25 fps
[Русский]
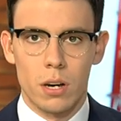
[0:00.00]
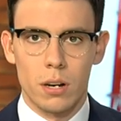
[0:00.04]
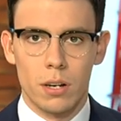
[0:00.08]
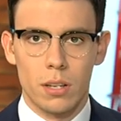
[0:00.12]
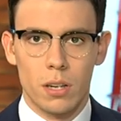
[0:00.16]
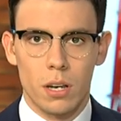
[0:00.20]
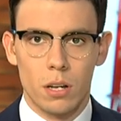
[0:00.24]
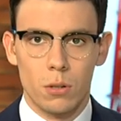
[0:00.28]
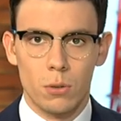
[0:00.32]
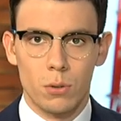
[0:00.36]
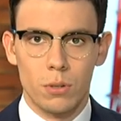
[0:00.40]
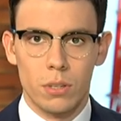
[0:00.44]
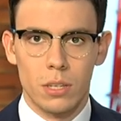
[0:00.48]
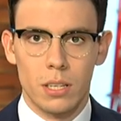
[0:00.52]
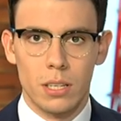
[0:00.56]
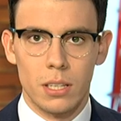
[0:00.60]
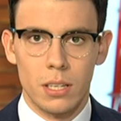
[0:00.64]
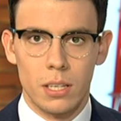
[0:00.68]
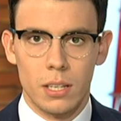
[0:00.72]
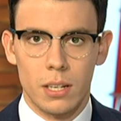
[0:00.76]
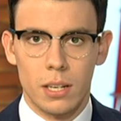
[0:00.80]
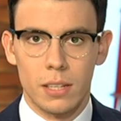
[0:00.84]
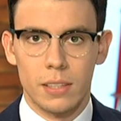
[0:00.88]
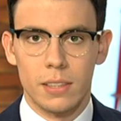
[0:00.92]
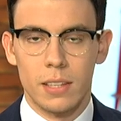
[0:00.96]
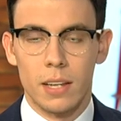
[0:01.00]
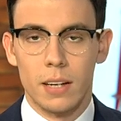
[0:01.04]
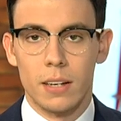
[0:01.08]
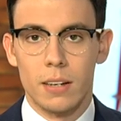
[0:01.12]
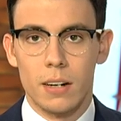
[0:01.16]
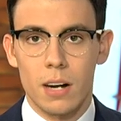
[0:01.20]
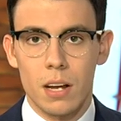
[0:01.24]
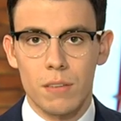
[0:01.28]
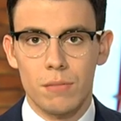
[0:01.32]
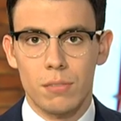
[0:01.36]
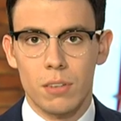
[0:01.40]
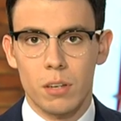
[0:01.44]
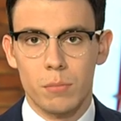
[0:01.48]
археологии и
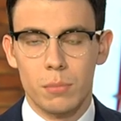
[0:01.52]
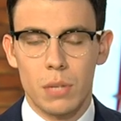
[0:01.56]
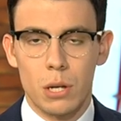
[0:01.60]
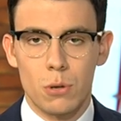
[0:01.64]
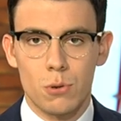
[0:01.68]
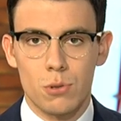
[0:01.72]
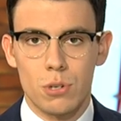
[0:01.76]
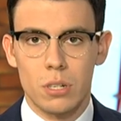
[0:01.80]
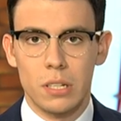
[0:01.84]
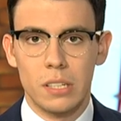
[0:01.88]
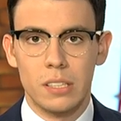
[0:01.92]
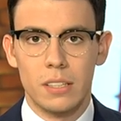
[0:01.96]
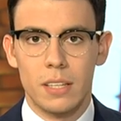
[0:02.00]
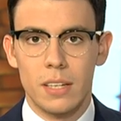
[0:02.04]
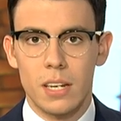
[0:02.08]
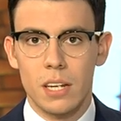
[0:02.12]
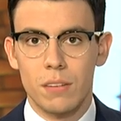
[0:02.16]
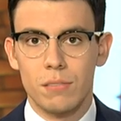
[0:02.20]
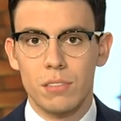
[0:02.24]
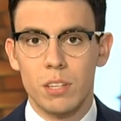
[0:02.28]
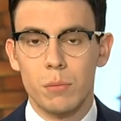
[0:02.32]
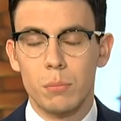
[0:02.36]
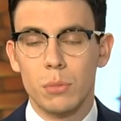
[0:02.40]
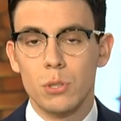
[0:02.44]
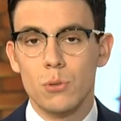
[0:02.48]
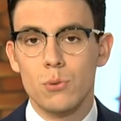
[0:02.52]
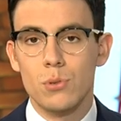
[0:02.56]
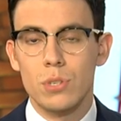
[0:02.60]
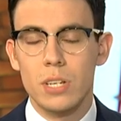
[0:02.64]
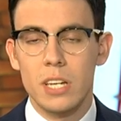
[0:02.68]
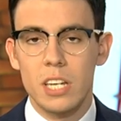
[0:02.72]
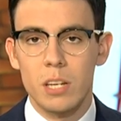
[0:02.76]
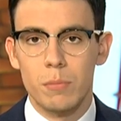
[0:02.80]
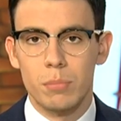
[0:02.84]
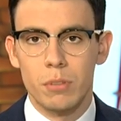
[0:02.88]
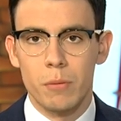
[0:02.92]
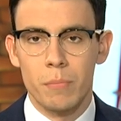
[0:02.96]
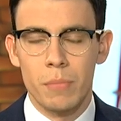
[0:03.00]
этнографии обнаружили древний
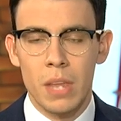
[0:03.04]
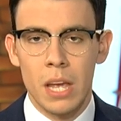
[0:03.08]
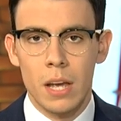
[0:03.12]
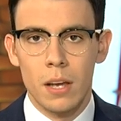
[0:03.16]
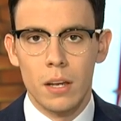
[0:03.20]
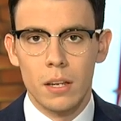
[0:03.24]
манускрипт.